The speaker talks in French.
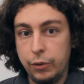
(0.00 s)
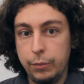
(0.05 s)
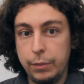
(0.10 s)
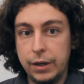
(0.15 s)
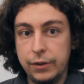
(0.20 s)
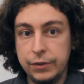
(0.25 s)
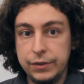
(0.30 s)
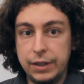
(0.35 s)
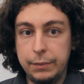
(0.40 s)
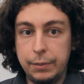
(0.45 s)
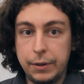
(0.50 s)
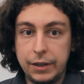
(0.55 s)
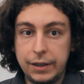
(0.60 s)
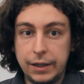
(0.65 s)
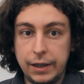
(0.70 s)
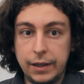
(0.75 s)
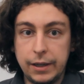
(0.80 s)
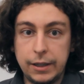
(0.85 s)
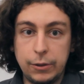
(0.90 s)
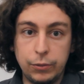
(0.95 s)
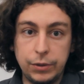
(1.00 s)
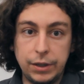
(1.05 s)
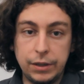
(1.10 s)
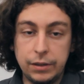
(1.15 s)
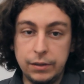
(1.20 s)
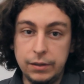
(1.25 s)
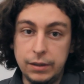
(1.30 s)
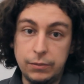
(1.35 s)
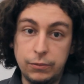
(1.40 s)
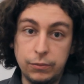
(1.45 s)
on balance des précaires qui ont
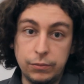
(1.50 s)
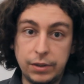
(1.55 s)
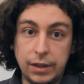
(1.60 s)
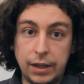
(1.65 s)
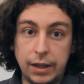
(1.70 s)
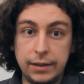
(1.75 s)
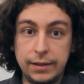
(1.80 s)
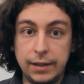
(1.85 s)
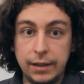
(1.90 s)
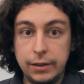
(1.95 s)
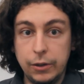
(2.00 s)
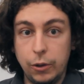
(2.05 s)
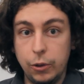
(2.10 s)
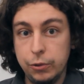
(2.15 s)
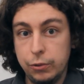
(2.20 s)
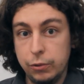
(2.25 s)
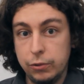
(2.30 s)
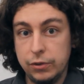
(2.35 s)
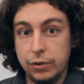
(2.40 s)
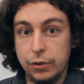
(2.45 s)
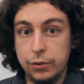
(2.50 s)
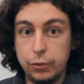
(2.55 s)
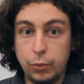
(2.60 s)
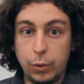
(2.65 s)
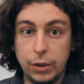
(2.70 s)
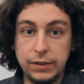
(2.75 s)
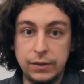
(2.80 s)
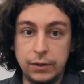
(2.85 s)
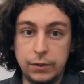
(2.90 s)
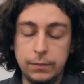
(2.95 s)
des, des contrats d'un an, deux ans,
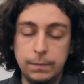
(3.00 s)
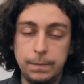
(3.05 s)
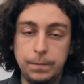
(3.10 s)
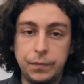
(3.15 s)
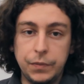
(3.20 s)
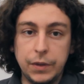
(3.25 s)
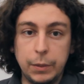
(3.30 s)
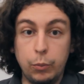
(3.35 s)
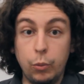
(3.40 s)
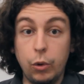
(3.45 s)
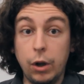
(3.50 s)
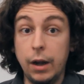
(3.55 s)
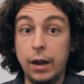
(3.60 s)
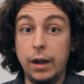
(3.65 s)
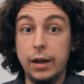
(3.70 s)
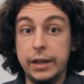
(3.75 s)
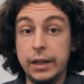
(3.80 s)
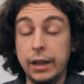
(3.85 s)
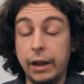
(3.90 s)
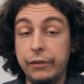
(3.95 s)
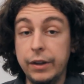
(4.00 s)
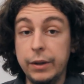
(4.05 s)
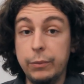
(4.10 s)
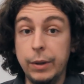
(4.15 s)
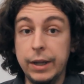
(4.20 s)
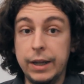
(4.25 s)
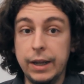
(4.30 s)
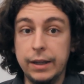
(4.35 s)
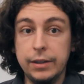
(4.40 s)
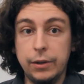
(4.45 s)
trois ans. Moi, avec
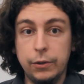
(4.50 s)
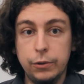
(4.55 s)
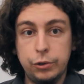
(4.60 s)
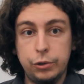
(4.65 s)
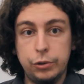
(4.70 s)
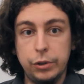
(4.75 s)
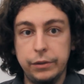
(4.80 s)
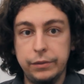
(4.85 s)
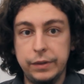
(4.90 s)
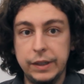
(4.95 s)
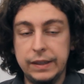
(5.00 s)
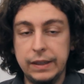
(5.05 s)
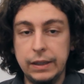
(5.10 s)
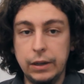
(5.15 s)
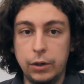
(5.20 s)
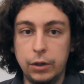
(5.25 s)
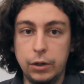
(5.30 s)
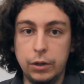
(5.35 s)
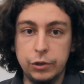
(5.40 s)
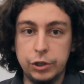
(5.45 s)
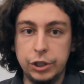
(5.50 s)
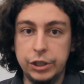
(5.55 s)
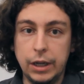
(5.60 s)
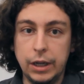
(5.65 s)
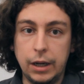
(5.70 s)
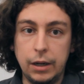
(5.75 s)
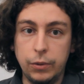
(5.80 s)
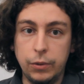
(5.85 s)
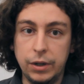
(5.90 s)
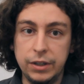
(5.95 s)
mes quatre ans, je suis un vétéran, en
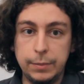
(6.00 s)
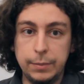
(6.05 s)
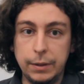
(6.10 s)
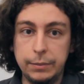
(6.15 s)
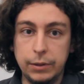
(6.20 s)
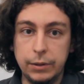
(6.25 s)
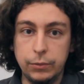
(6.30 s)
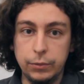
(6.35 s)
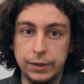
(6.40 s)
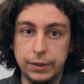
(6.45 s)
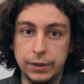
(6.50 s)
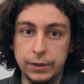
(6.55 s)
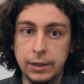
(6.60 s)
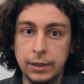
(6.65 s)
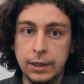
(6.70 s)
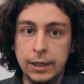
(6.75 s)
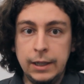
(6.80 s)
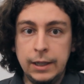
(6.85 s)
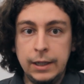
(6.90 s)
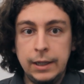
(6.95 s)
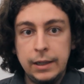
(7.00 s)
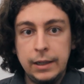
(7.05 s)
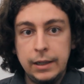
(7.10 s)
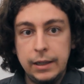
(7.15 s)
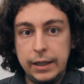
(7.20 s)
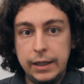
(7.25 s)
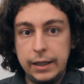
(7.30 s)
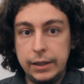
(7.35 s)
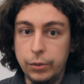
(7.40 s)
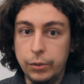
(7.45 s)
général on reste pas bien longtemps,
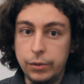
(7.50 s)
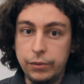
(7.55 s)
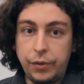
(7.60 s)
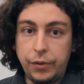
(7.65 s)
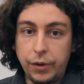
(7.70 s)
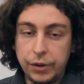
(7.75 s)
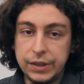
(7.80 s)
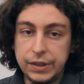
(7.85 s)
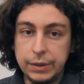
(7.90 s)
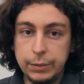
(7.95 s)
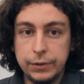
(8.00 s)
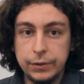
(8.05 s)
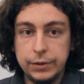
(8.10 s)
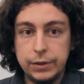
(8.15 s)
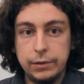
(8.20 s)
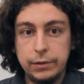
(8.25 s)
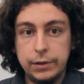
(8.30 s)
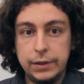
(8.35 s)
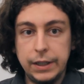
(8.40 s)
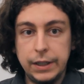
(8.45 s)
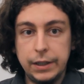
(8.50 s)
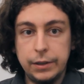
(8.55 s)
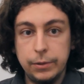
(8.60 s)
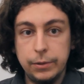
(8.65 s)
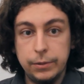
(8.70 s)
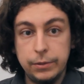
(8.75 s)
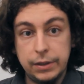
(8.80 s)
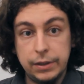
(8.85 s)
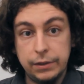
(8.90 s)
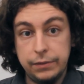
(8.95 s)
et donc forcément, ça veut dire
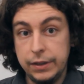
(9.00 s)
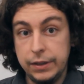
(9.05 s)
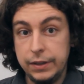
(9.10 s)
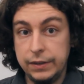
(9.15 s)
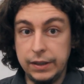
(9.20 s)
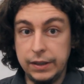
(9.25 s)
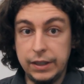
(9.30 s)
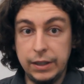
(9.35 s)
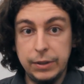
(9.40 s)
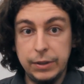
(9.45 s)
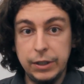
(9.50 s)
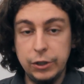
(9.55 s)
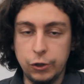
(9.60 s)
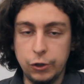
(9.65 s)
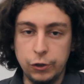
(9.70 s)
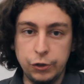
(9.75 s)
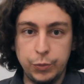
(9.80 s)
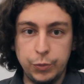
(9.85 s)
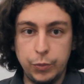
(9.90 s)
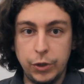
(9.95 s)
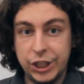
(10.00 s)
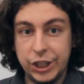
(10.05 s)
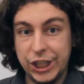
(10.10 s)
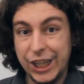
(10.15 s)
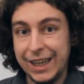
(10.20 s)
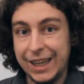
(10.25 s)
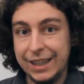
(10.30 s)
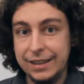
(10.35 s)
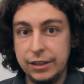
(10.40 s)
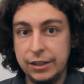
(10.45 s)
que ça fait des équipes qui changent. Moi,
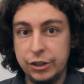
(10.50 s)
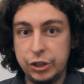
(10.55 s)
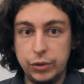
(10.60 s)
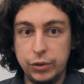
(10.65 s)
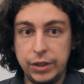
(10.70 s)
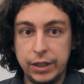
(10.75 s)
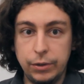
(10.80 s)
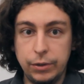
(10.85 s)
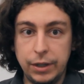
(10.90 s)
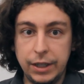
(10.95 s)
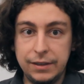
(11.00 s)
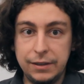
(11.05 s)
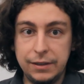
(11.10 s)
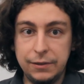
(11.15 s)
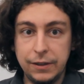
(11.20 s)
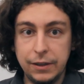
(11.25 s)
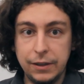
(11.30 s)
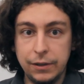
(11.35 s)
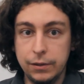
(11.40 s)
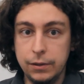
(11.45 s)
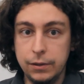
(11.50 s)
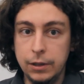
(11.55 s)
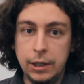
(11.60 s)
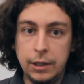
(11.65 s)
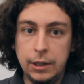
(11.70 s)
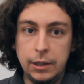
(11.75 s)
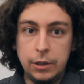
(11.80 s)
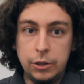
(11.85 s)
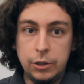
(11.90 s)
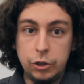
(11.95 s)
chaque année, j'ai eu des collègues différents.
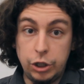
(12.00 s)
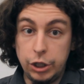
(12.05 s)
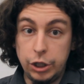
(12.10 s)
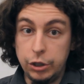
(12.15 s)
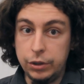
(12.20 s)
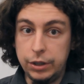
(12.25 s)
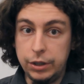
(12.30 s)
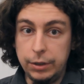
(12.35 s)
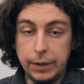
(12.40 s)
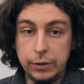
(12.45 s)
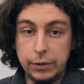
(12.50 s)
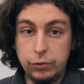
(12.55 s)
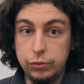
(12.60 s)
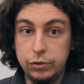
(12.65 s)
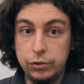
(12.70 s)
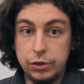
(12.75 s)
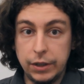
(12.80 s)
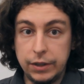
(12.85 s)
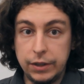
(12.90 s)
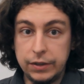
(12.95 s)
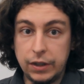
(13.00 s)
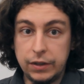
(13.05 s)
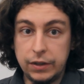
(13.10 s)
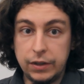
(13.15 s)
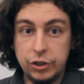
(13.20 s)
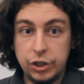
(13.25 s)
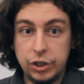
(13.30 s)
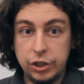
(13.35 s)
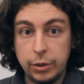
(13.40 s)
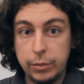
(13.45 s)
Je les connais pas tous, il y en a
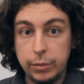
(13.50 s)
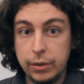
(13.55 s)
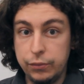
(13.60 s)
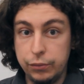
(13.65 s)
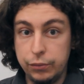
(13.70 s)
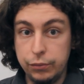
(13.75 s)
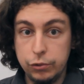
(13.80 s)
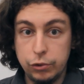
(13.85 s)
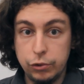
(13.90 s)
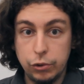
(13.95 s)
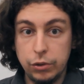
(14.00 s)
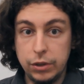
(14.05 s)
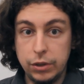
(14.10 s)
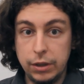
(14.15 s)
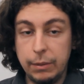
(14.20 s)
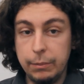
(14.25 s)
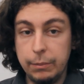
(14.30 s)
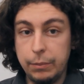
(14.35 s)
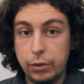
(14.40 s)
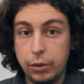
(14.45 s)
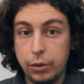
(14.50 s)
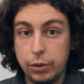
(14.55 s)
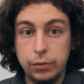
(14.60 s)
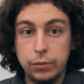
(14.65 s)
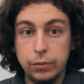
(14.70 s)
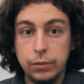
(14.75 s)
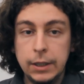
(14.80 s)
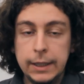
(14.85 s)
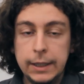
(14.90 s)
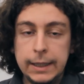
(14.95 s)
certains que j'ai jamais vus, je connais même pas leur nom.